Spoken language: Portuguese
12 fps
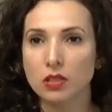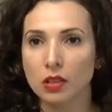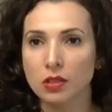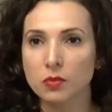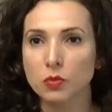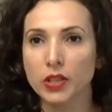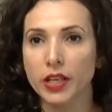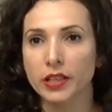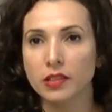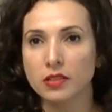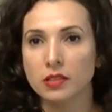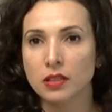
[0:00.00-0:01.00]
às
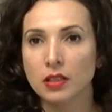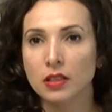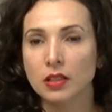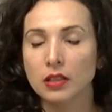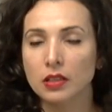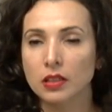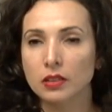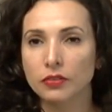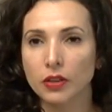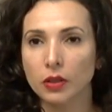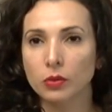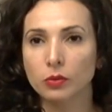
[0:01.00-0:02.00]
mulheres que
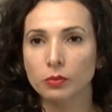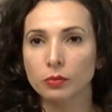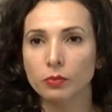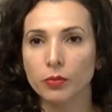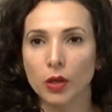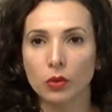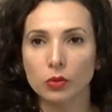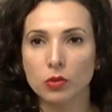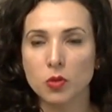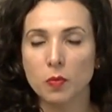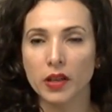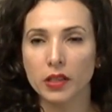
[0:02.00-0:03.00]
vão para
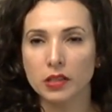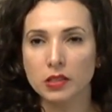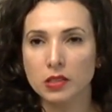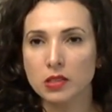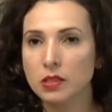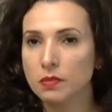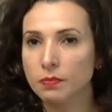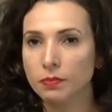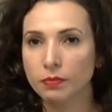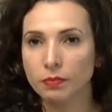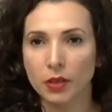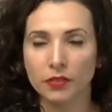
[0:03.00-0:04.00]
outros países
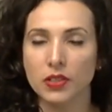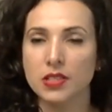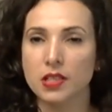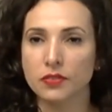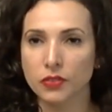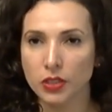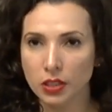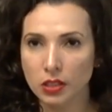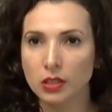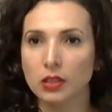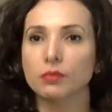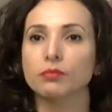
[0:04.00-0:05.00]
para fazer a
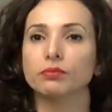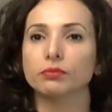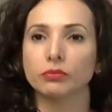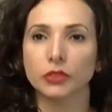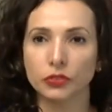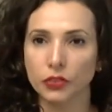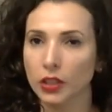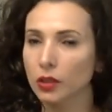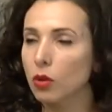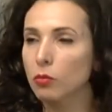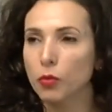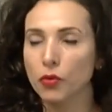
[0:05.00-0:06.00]
vida, viver
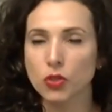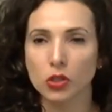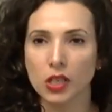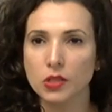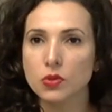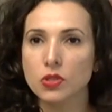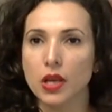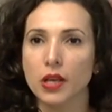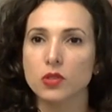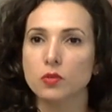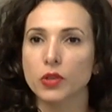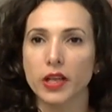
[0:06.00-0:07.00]
como profissionais do
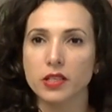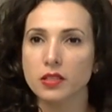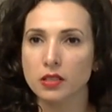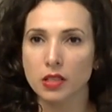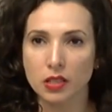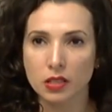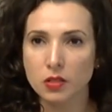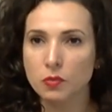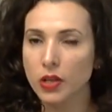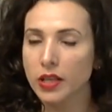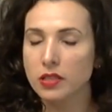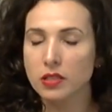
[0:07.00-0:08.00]
sexo, mulheres trans,
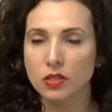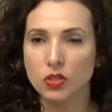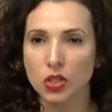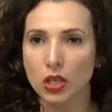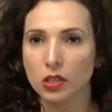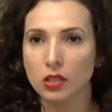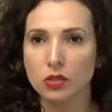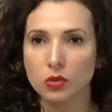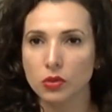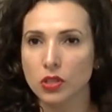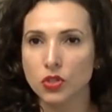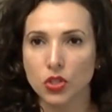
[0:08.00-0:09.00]
mulheres cisgêneras
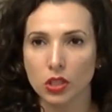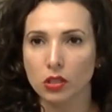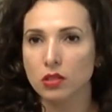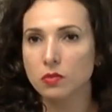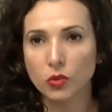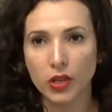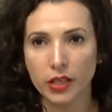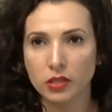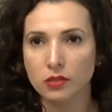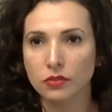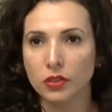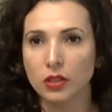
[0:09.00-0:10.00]
ou transgêneras
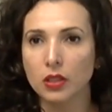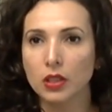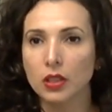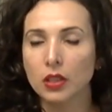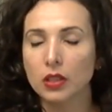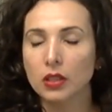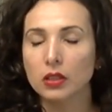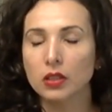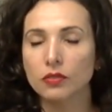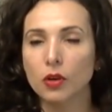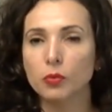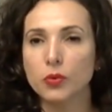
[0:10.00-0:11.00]
mulheres, enfim,
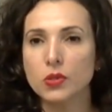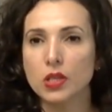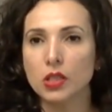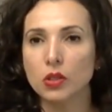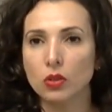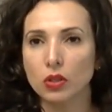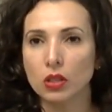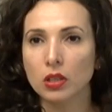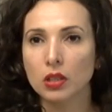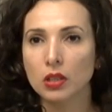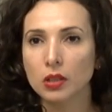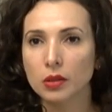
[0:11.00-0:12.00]
que vão para o exterior
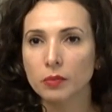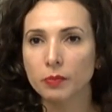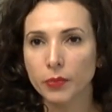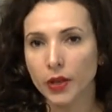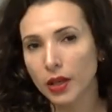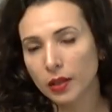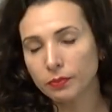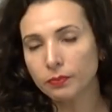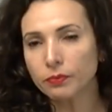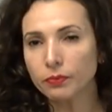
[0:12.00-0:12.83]
para